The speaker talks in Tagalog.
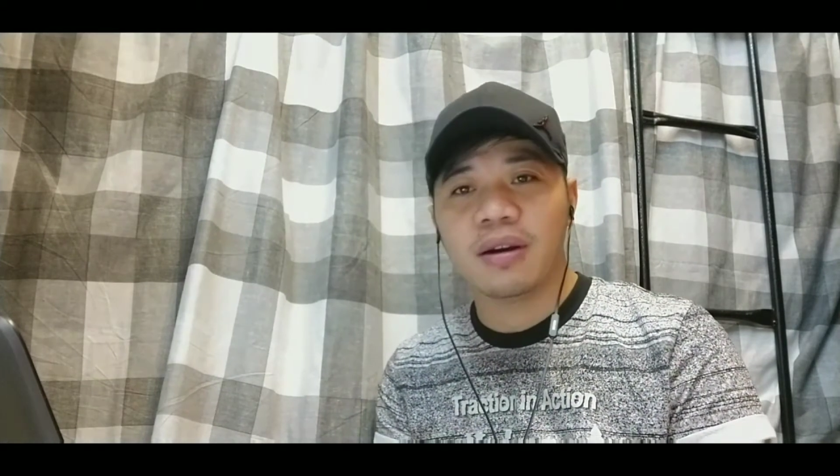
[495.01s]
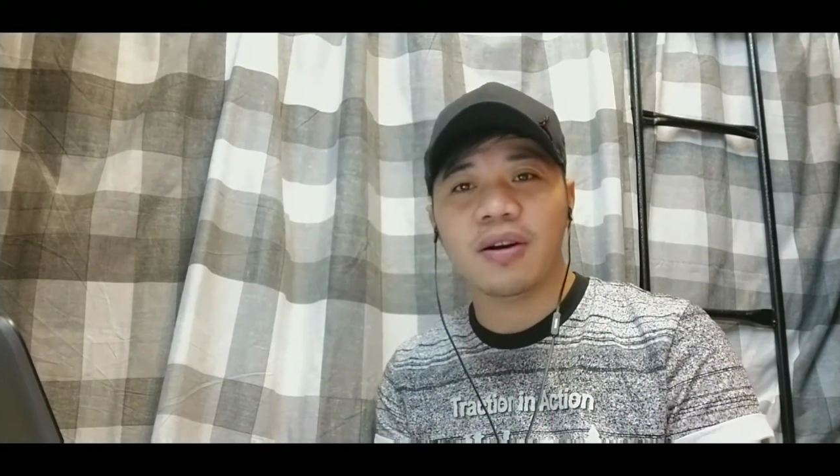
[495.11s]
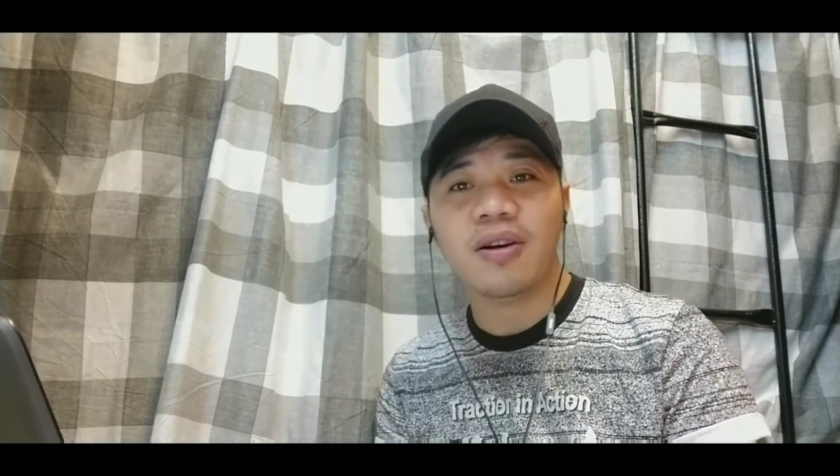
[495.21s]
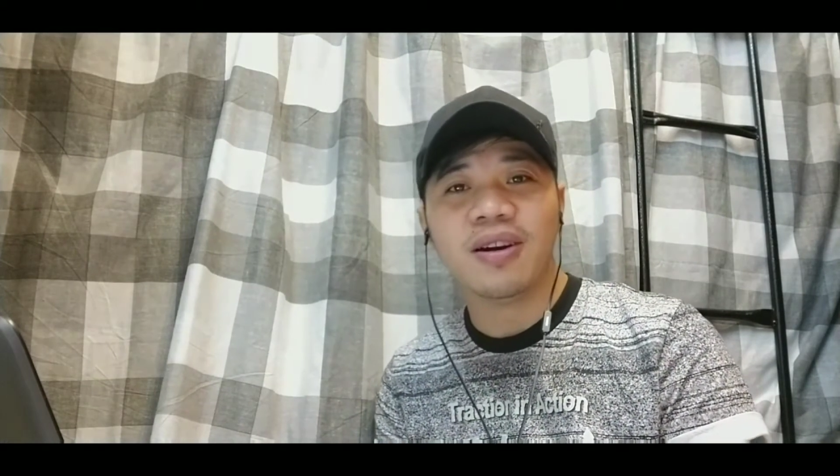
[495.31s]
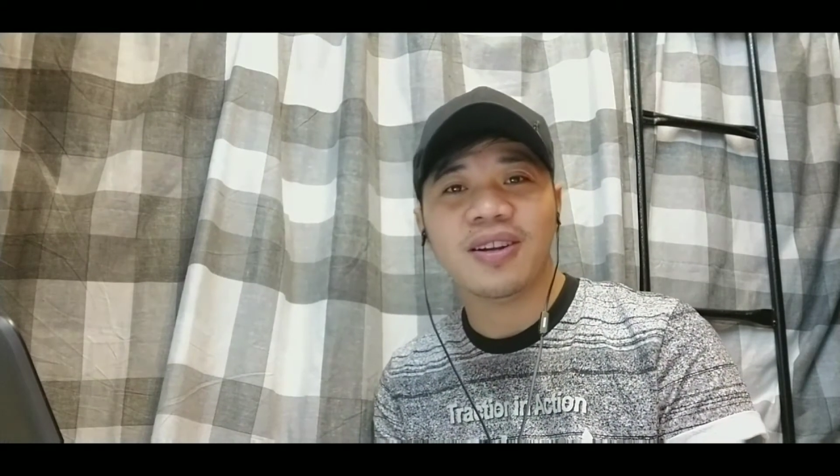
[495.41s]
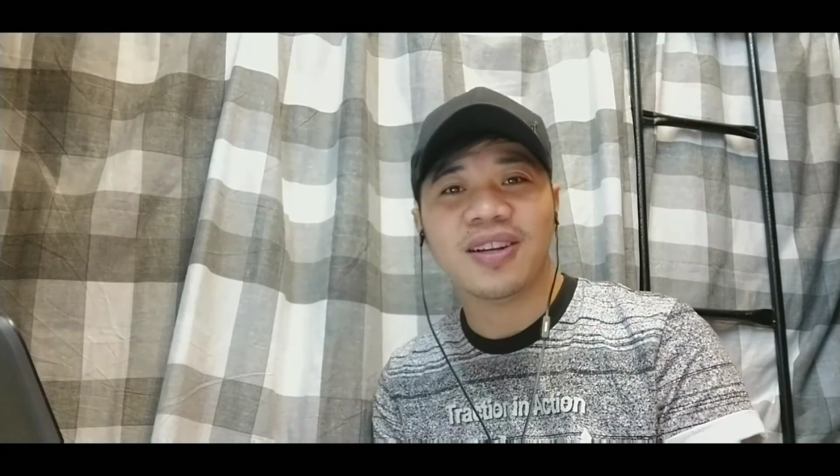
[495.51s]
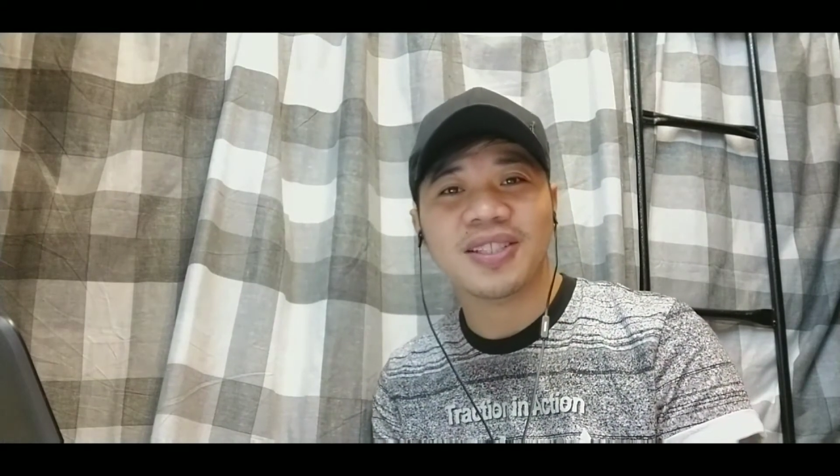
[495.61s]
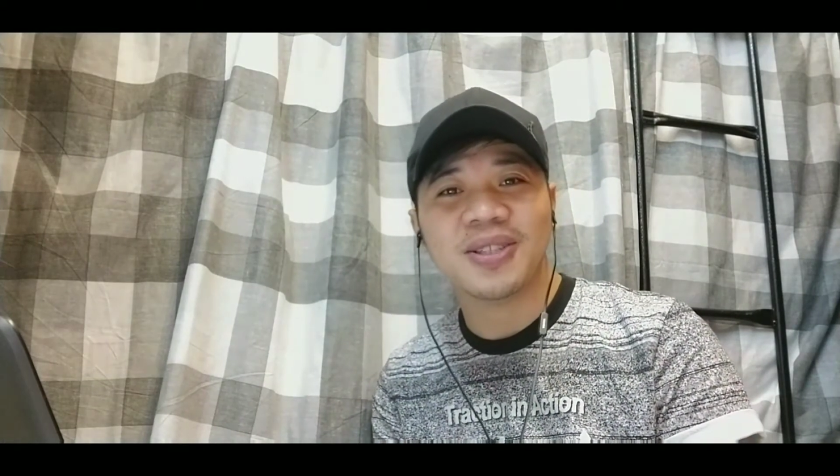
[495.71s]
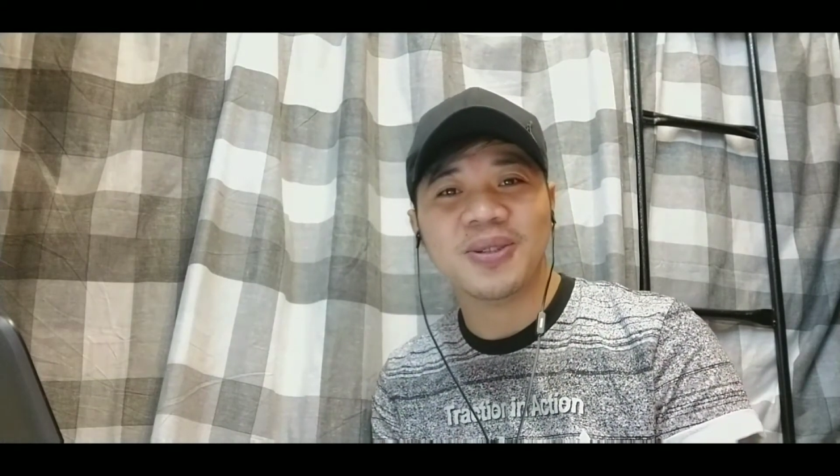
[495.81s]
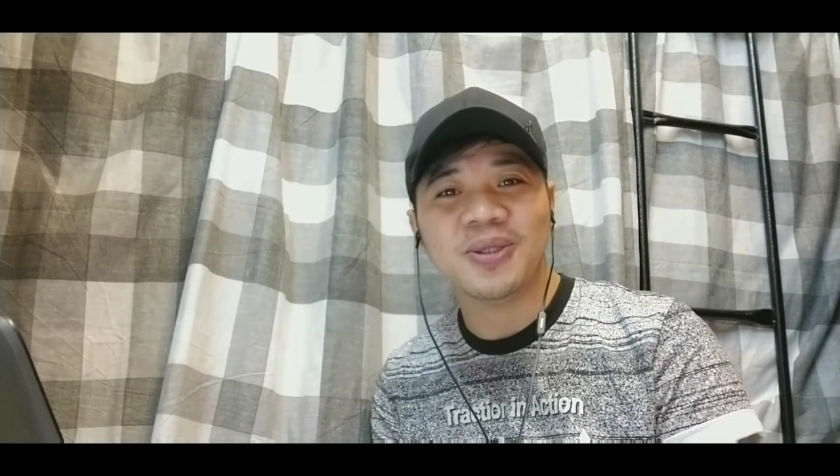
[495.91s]
oh,
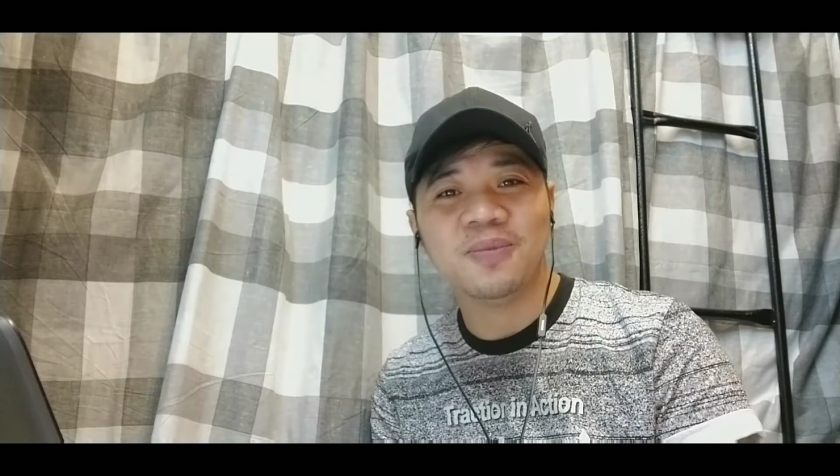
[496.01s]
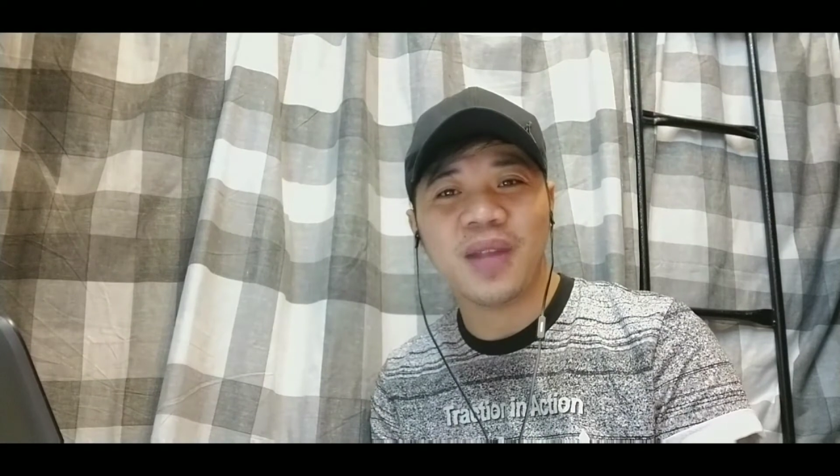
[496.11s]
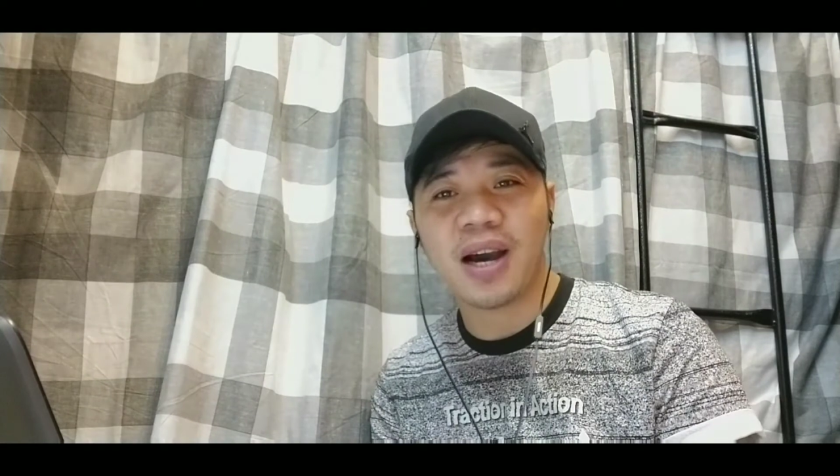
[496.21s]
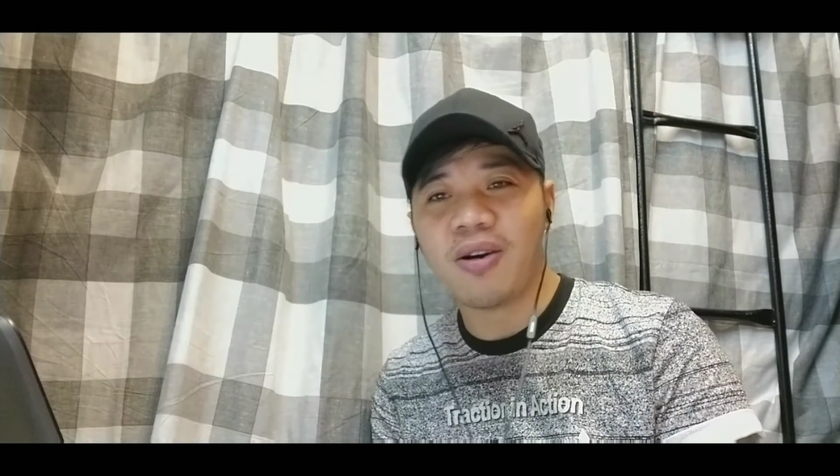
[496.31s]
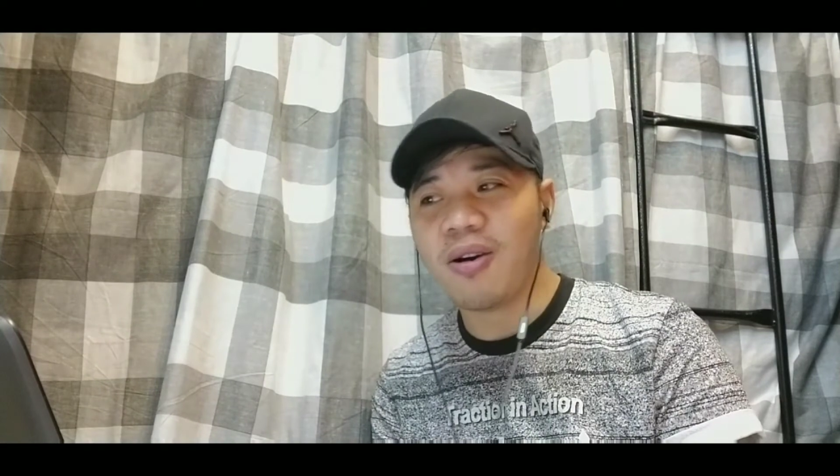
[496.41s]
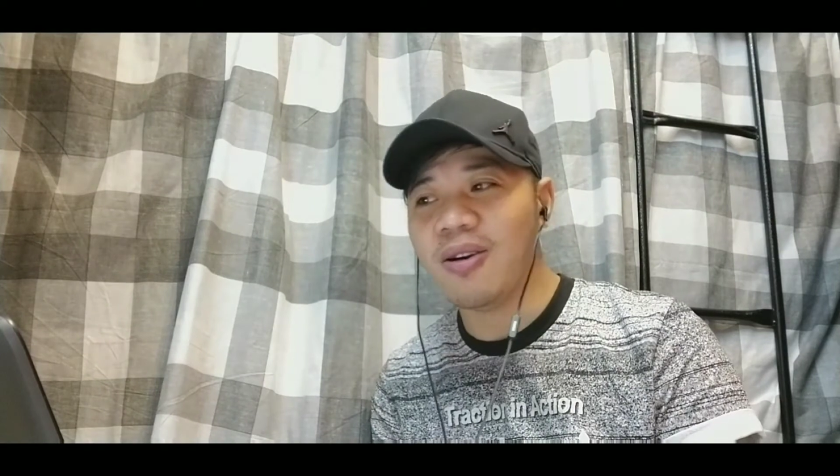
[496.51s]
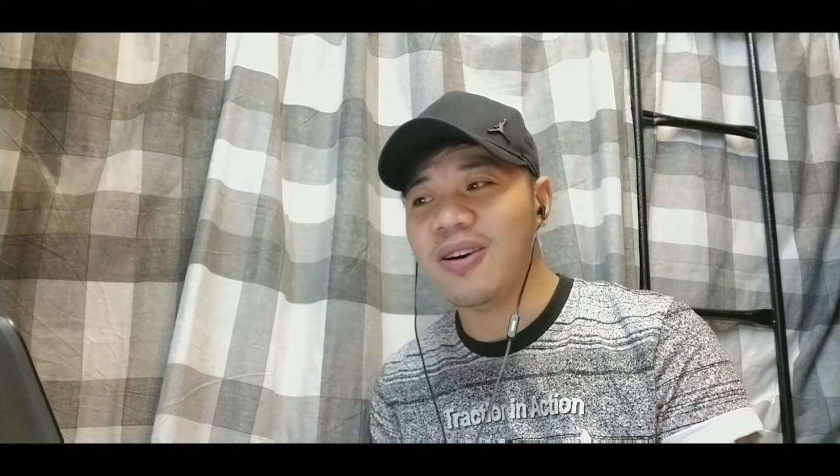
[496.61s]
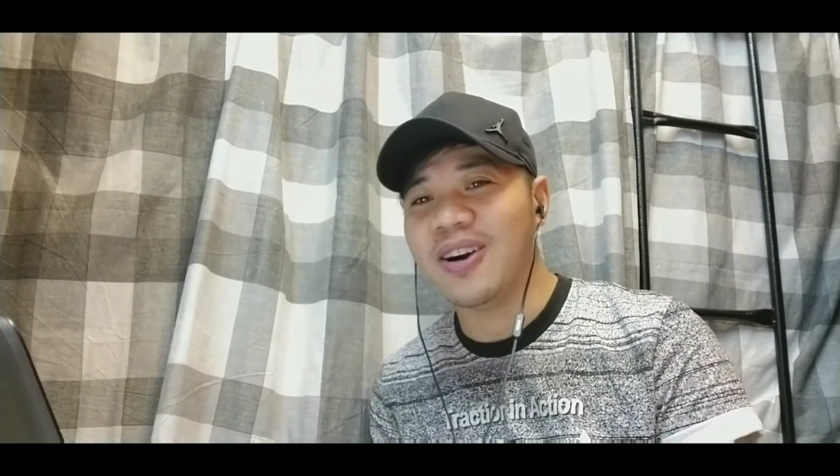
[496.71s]
nasa YouTube na ako.